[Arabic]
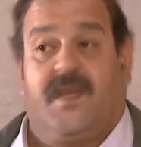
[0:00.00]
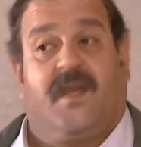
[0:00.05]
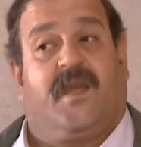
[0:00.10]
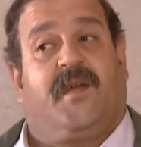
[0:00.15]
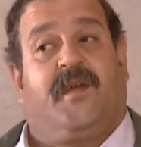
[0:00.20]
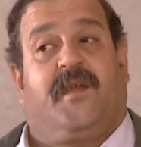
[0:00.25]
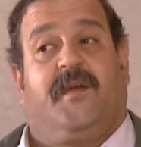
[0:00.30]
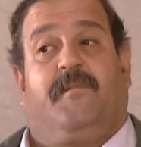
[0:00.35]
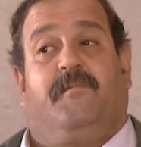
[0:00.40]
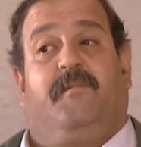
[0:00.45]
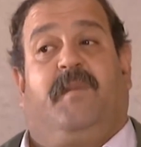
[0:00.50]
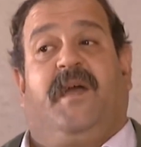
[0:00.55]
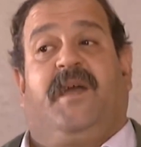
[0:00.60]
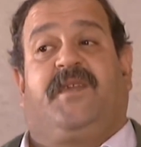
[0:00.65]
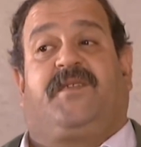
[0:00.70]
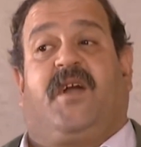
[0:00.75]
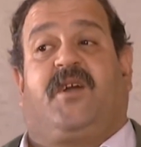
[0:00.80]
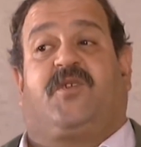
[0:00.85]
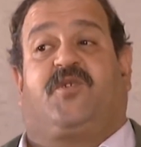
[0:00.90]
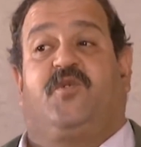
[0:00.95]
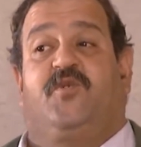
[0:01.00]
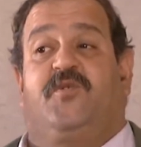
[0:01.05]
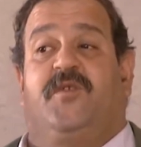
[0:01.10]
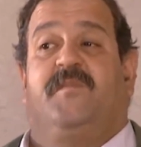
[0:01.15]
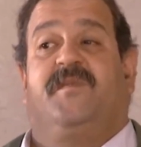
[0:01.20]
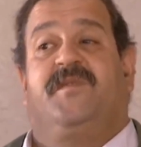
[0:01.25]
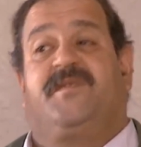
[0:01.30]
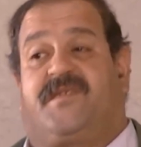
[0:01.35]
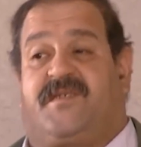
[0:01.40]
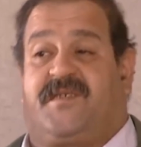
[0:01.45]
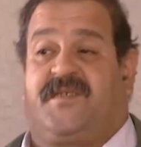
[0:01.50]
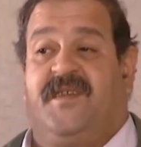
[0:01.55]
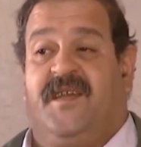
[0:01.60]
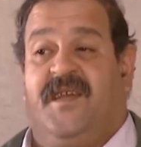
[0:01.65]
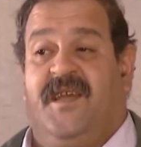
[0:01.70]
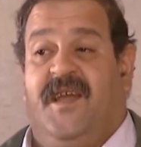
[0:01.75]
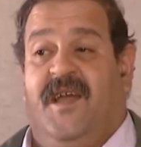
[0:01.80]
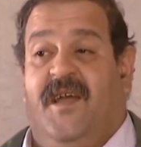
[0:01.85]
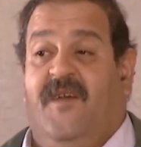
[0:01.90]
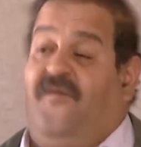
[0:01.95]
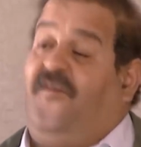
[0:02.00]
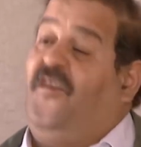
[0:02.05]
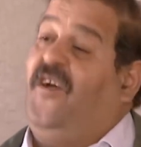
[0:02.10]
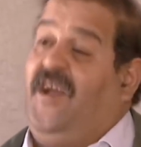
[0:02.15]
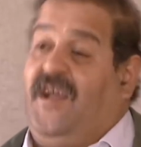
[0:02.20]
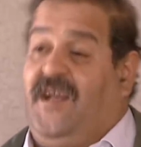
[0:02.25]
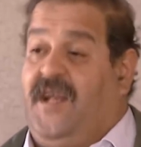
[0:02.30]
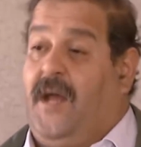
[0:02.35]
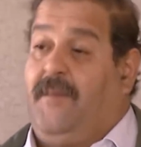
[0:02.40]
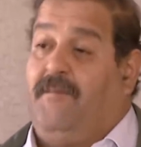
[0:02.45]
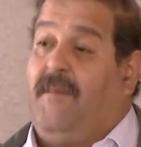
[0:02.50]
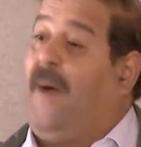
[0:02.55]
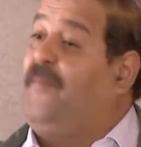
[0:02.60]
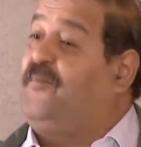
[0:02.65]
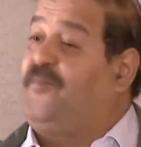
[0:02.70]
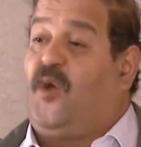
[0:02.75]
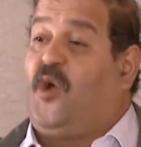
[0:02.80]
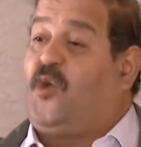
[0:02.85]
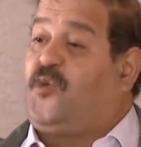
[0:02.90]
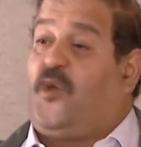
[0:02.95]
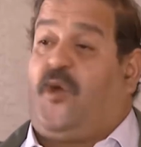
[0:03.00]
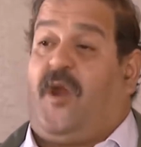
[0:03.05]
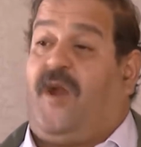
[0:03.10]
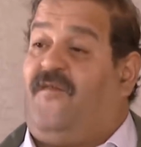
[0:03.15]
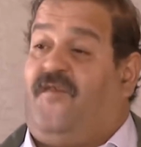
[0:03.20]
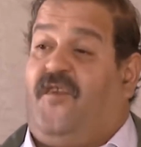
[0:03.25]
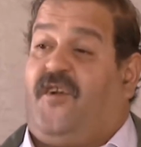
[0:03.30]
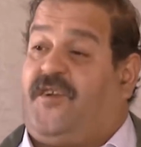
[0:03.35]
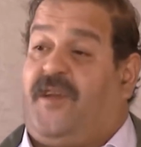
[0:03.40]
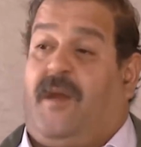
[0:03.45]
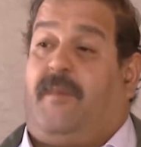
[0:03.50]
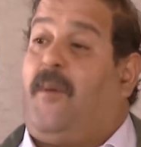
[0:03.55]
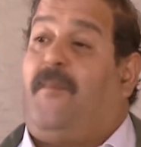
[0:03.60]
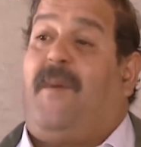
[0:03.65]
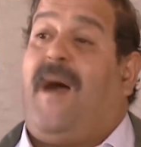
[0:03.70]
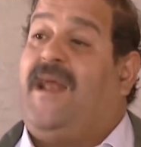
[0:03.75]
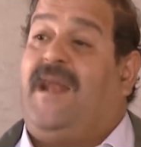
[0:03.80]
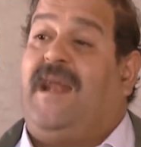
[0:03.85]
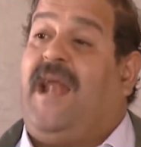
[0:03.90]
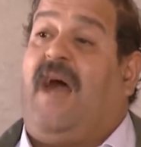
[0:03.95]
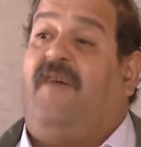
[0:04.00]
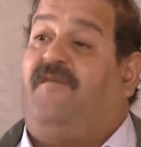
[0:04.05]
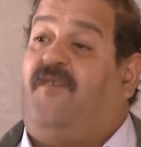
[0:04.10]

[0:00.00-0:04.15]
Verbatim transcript: يخرب بيتك شو نمس فعلا ما بتخطر الفكرة ببال